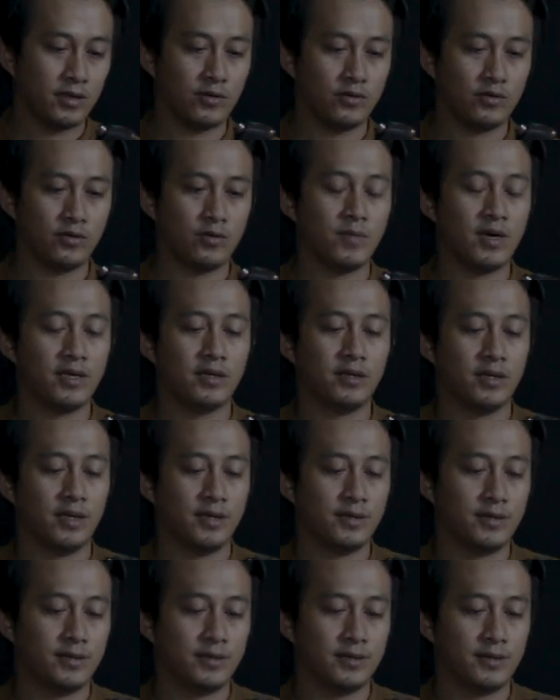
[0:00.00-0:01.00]
Kita coba
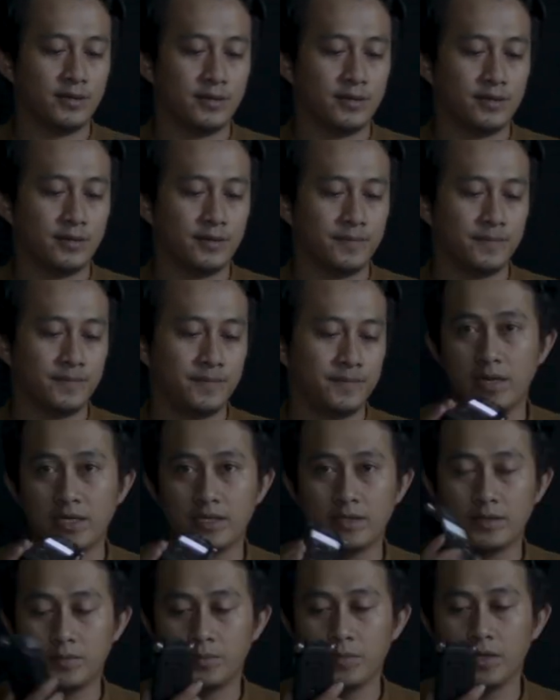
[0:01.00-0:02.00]
tes.
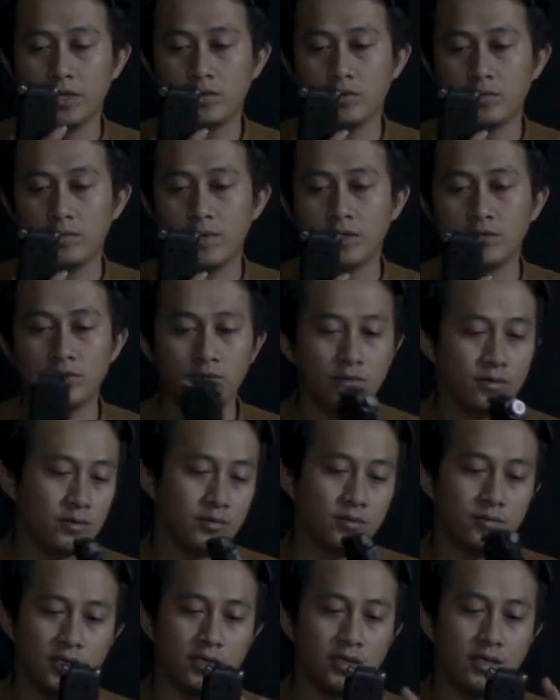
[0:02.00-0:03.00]
Pas begitu masuk
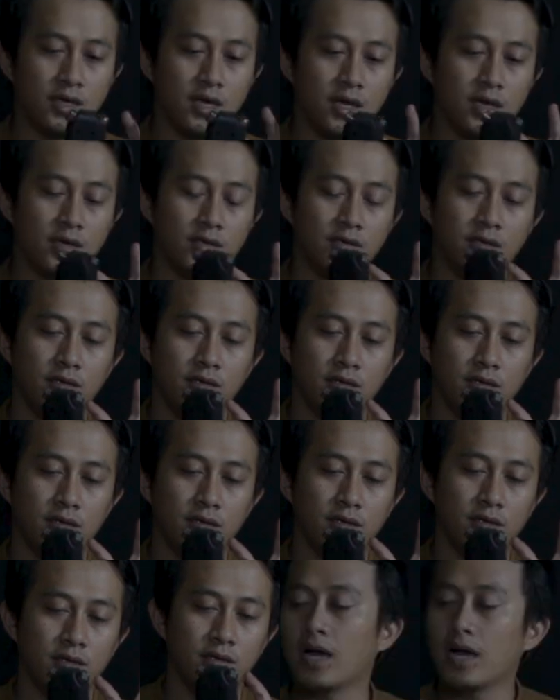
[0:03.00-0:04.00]
kita
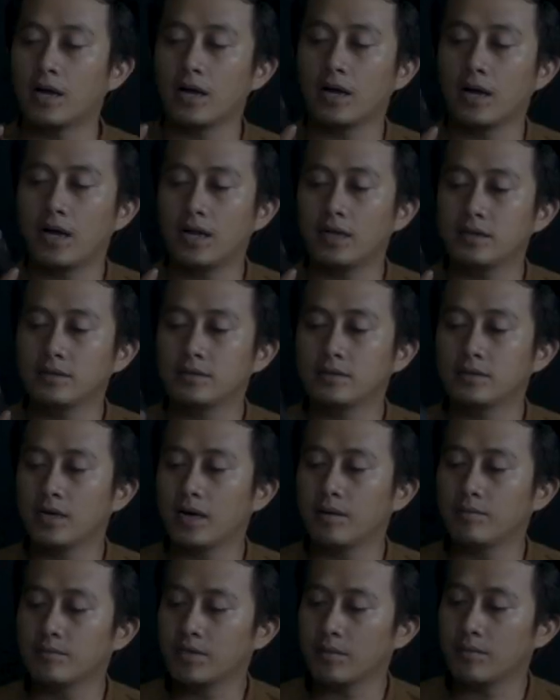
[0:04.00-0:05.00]
di tanggal,
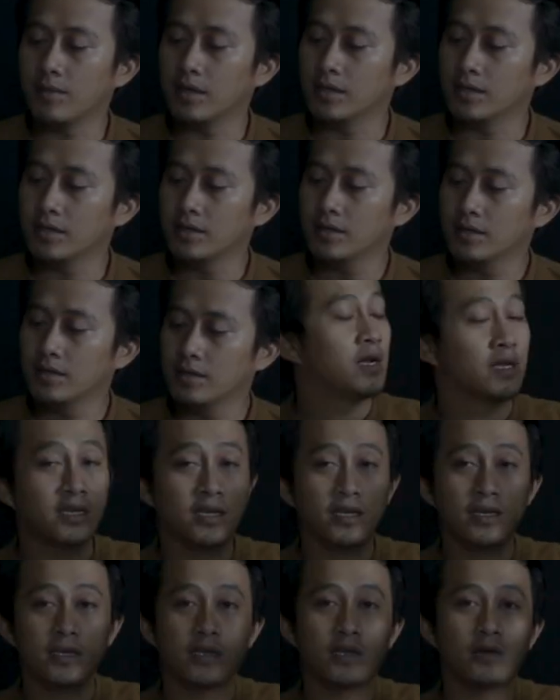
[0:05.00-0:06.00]
jam sama ini.
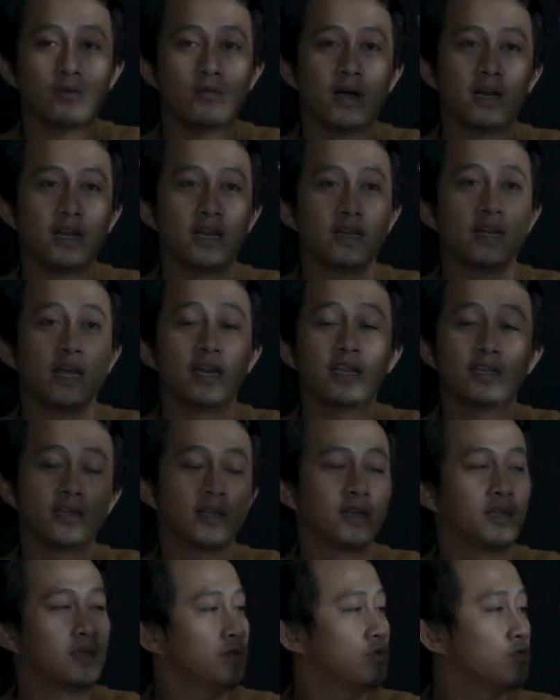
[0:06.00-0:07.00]
Berarti ini keluaran dari
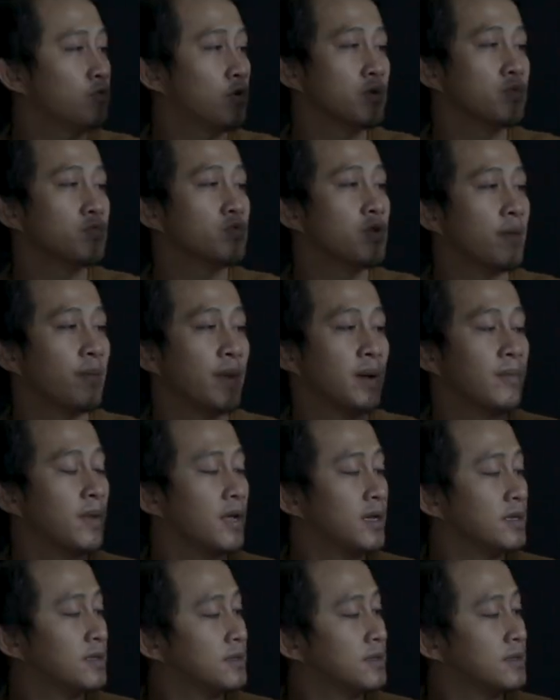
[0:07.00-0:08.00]
sana itu
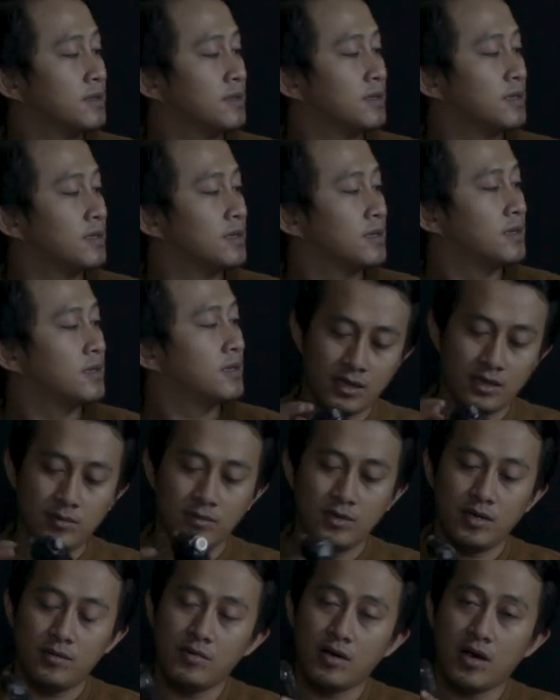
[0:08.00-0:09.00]
2018.
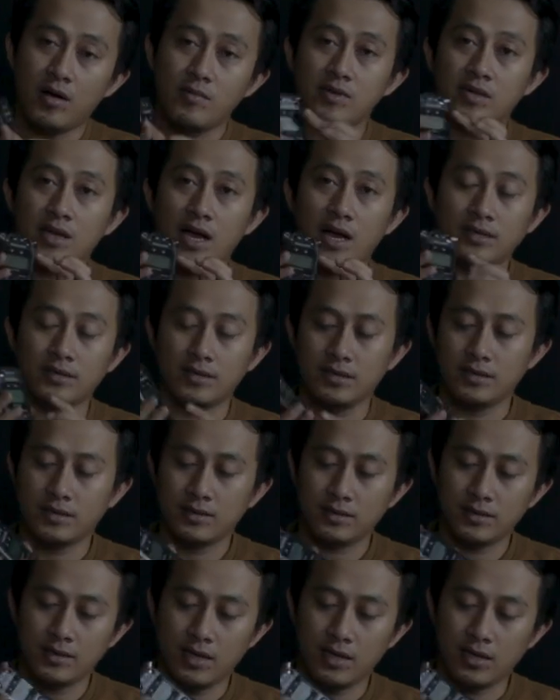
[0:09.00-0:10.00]
Karena dia belum bisa
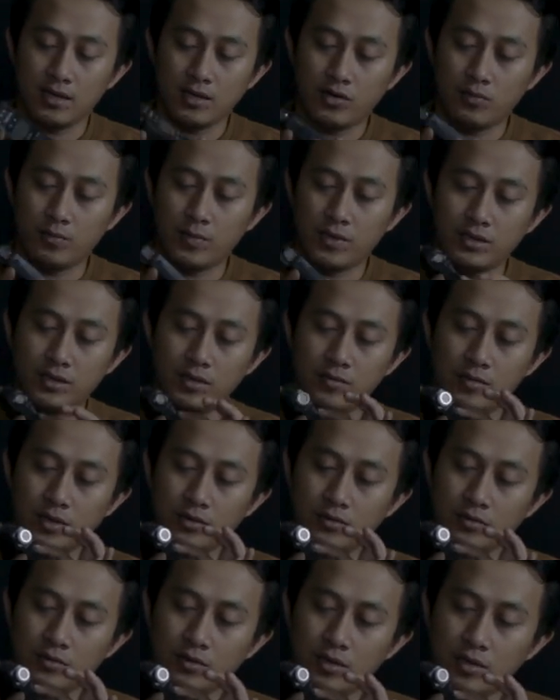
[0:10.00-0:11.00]
akses. Nah, kalau pas
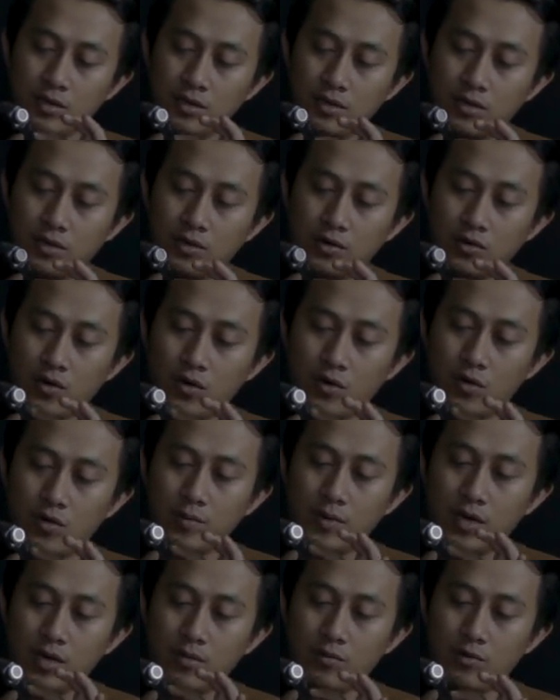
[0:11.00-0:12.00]
dimasuk
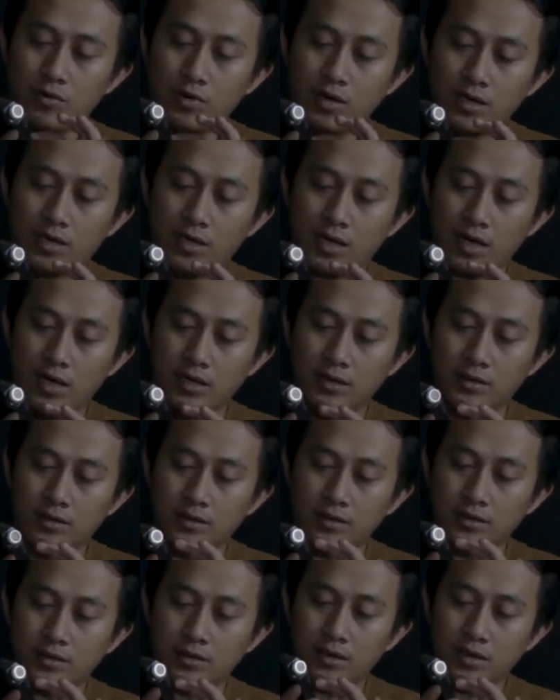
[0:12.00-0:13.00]
no memory
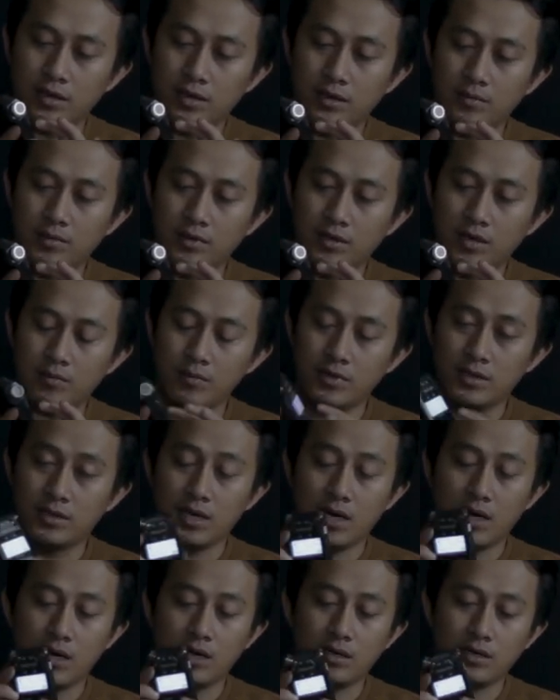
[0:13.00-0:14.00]
card jadi nggak
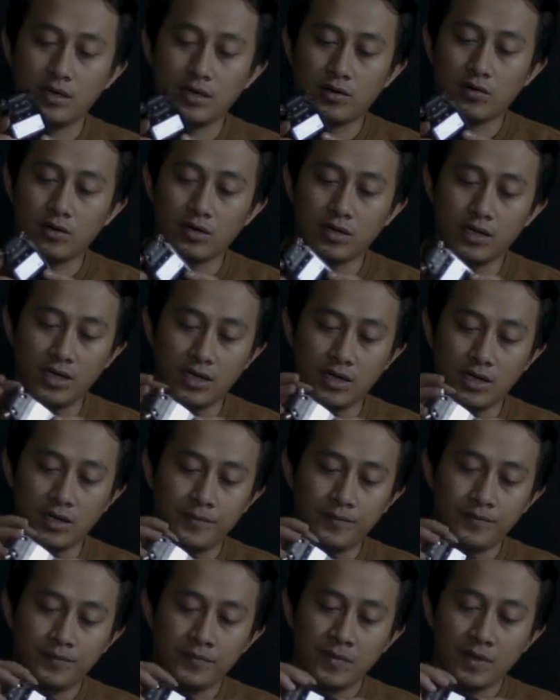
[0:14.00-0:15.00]
bisa
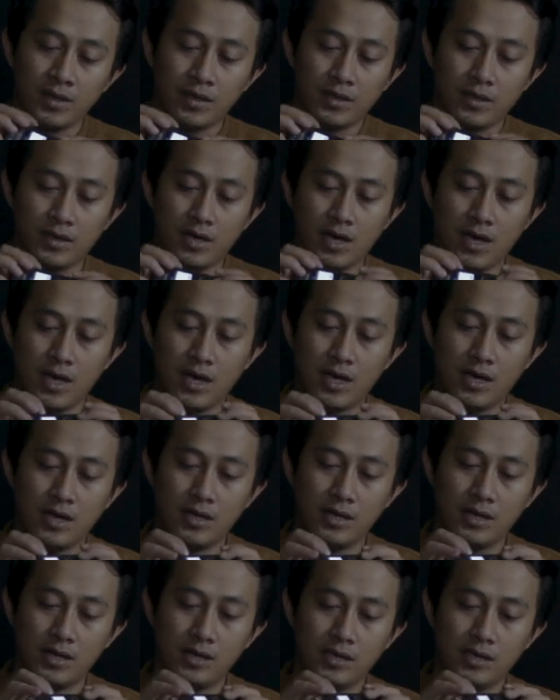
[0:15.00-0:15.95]
recording nah